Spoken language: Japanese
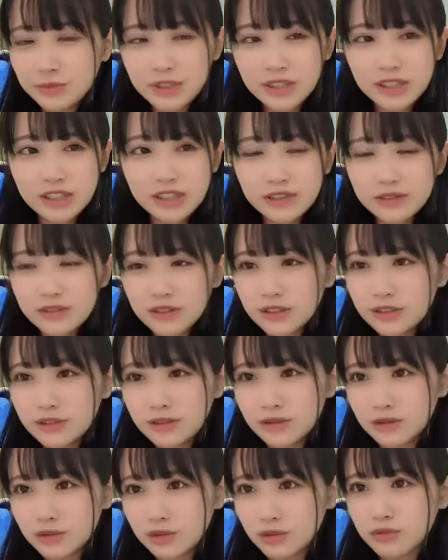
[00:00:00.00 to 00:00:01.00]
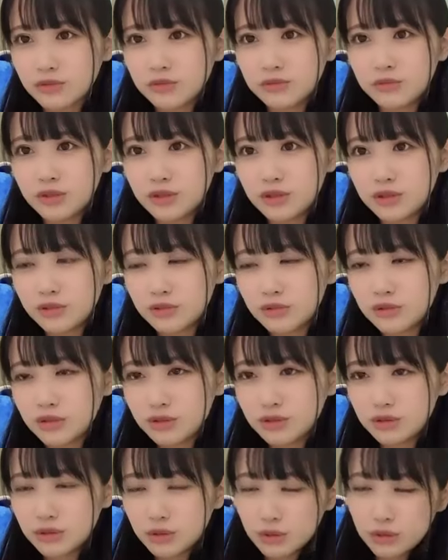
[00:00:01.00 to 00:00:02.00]
コンビニに売ってるのそうコンビニに売っ
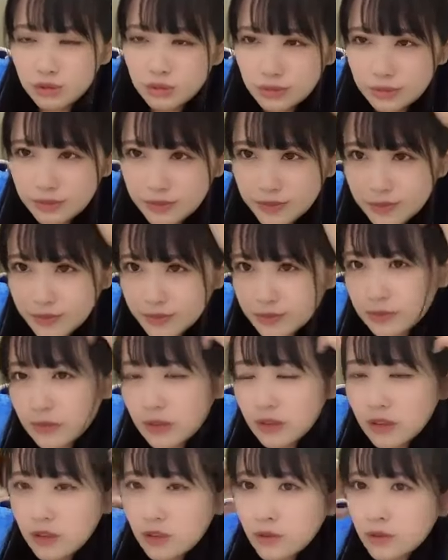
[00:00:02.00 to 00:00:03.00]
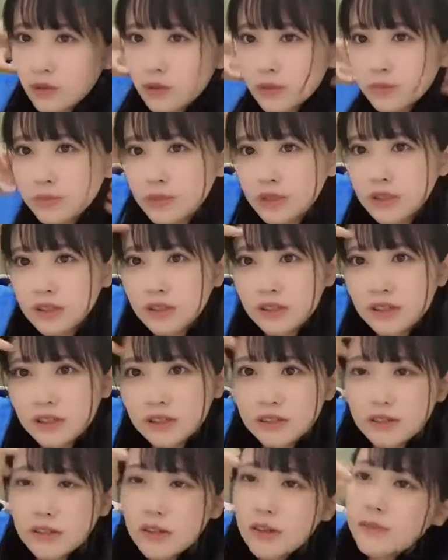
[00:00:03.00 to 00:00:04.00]
てるよ今日コンビニで
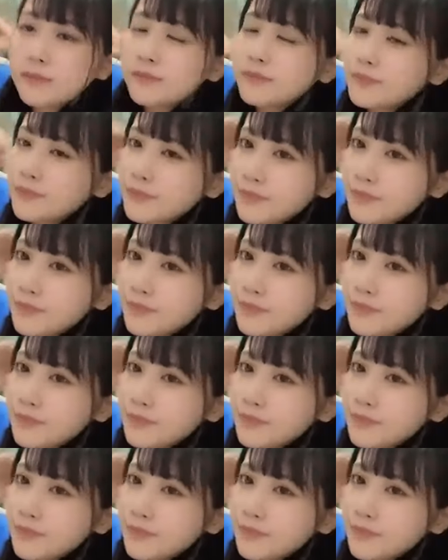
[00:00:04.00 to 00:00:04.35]
買った